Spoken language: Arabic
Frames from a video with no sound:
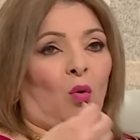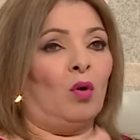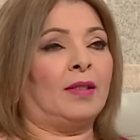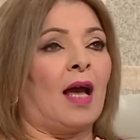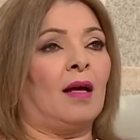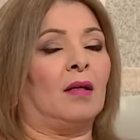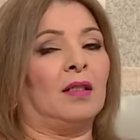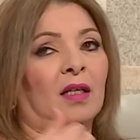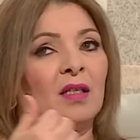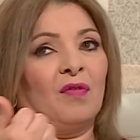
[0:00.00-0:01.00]
قلتها
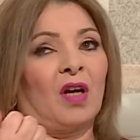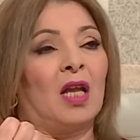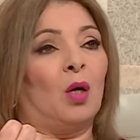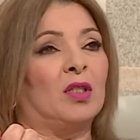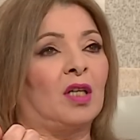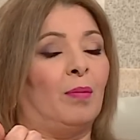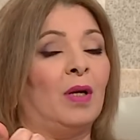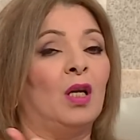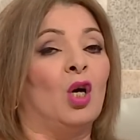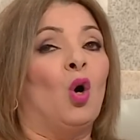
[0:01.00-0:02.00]
يعني في قنوات قبل